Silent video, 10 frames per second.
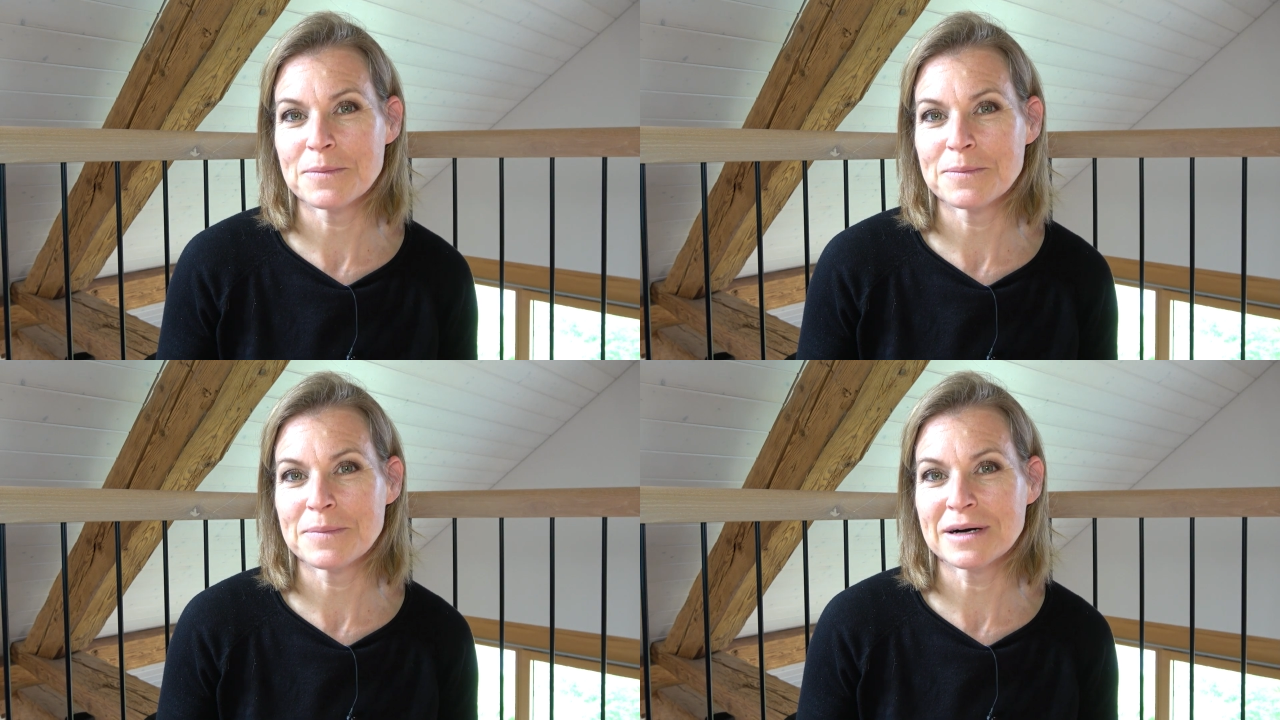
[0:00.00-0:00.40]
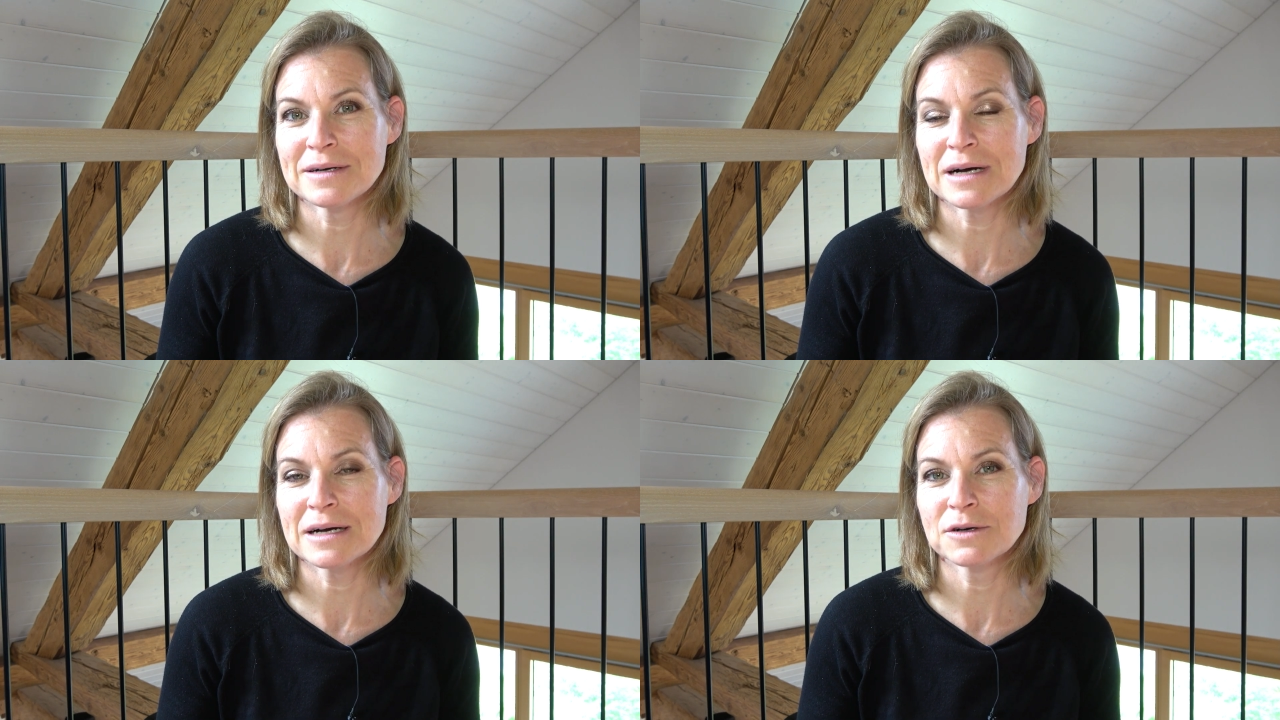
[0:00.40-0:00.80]

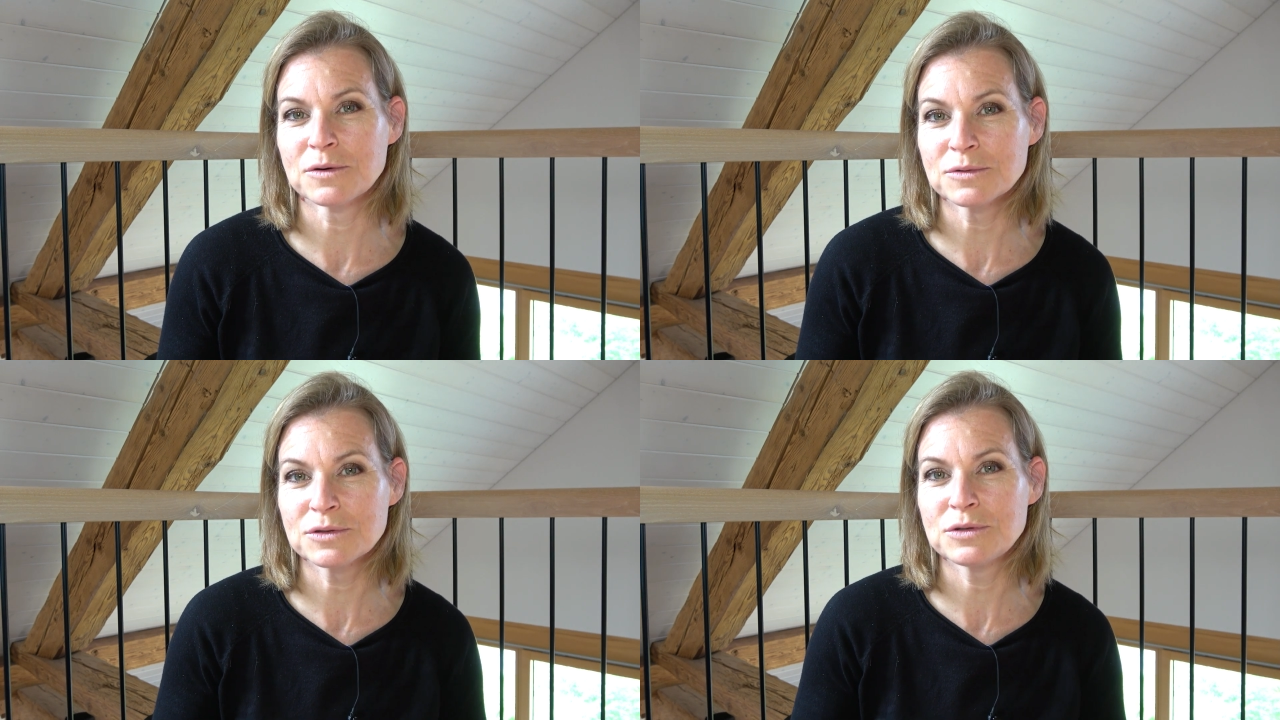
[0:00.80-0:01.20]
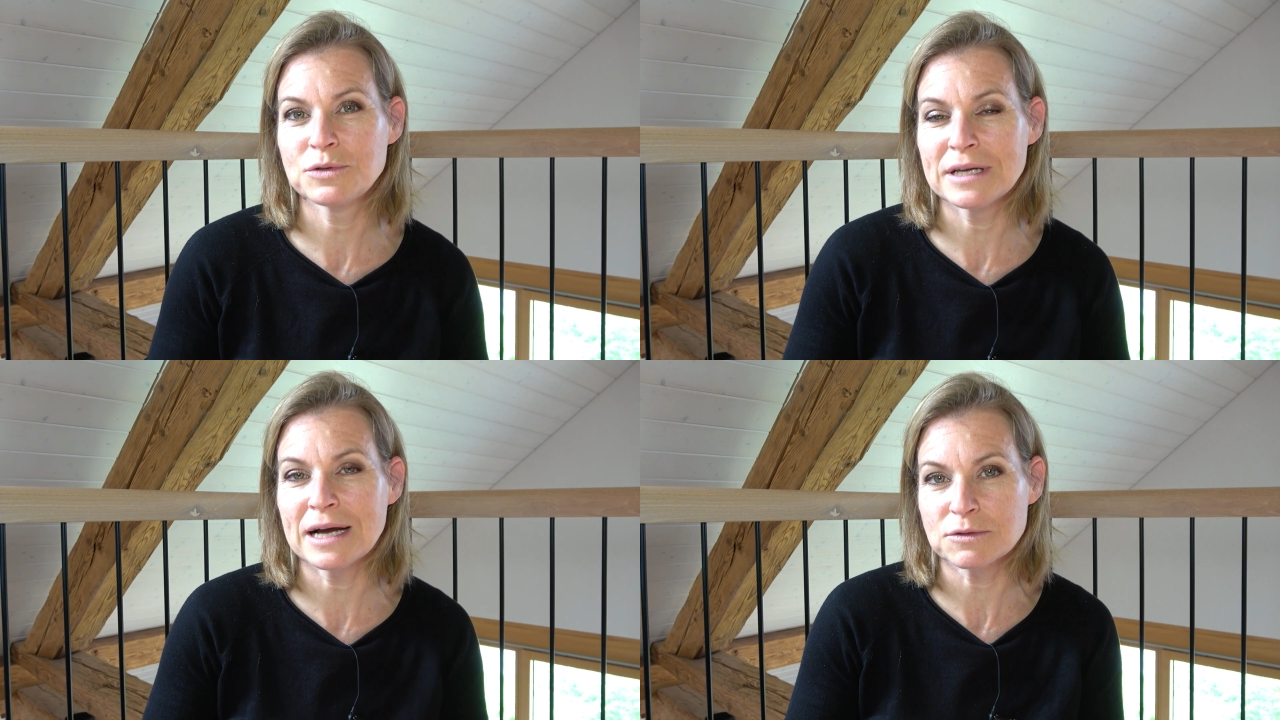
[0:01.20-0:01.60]
ben, quand
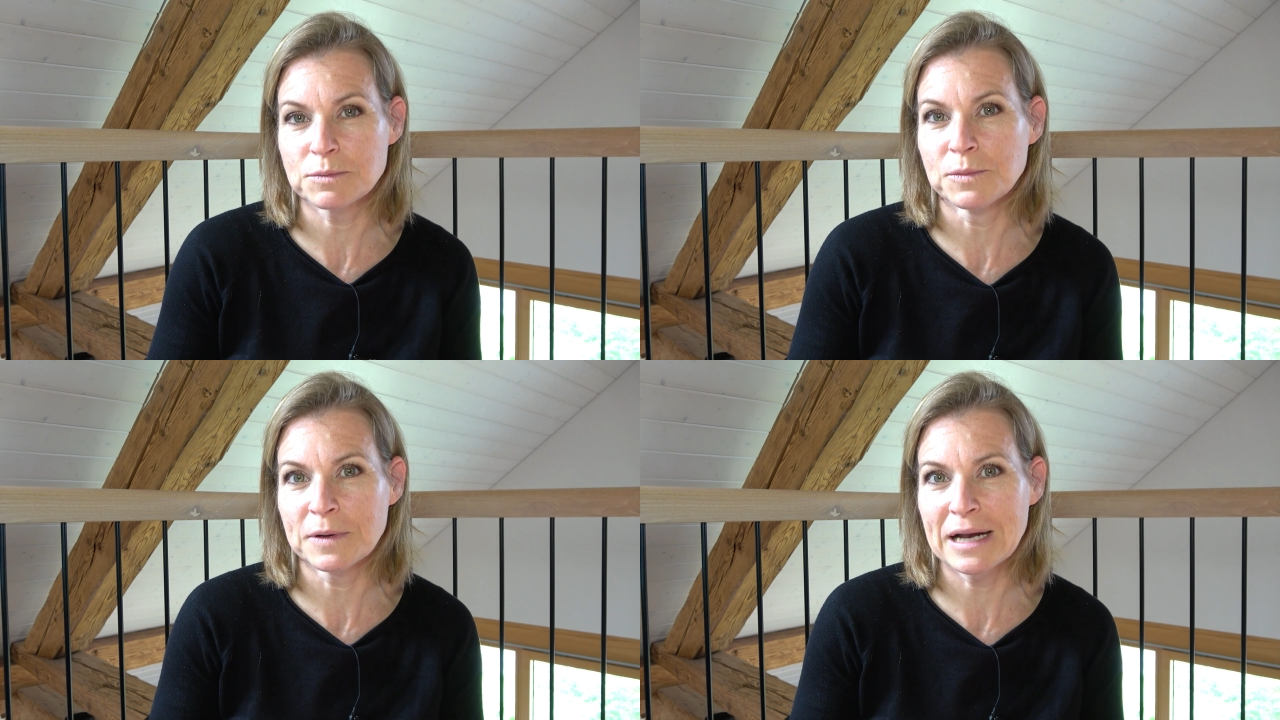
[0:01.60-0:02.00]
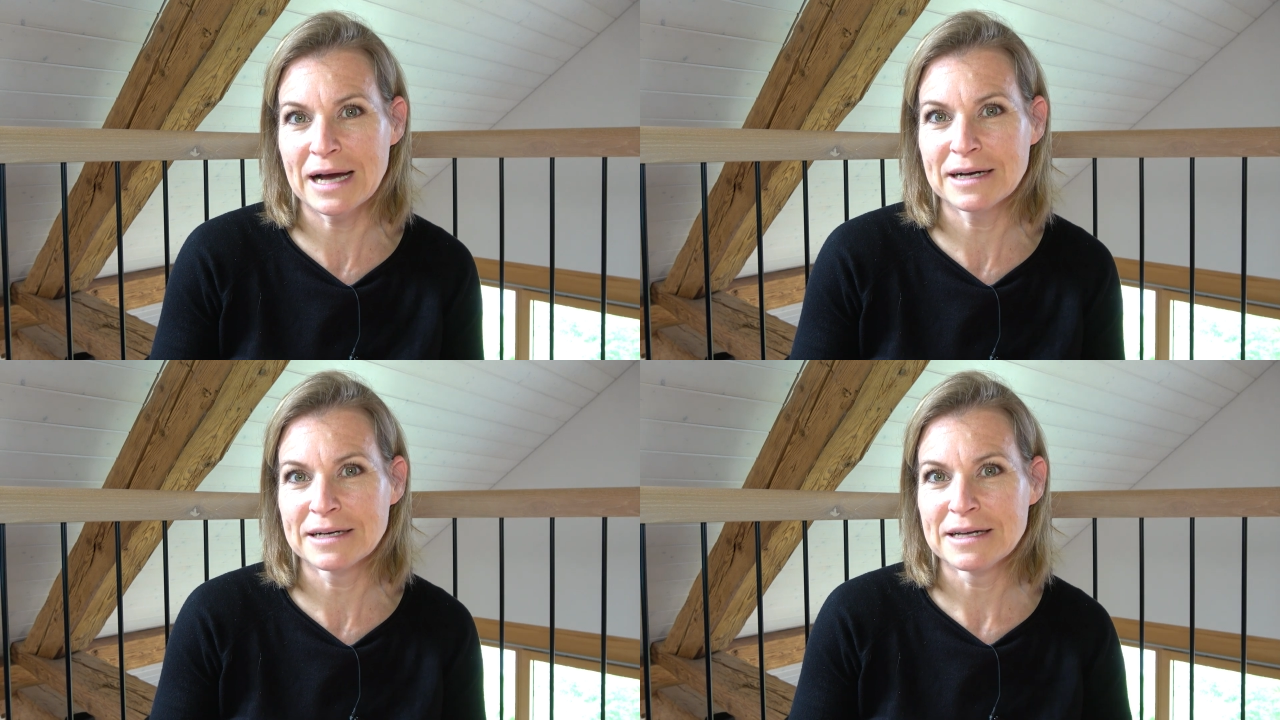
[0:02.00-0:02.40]
tu es à ce
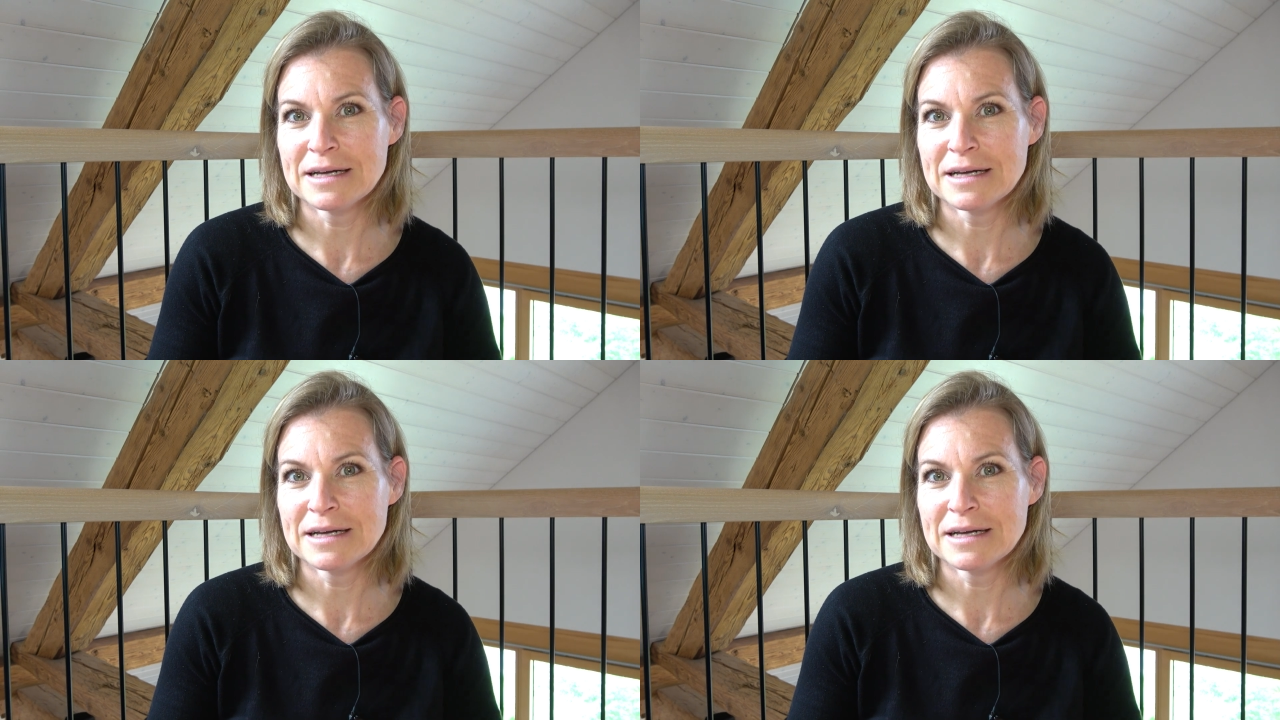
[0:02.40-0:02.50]
moment-là,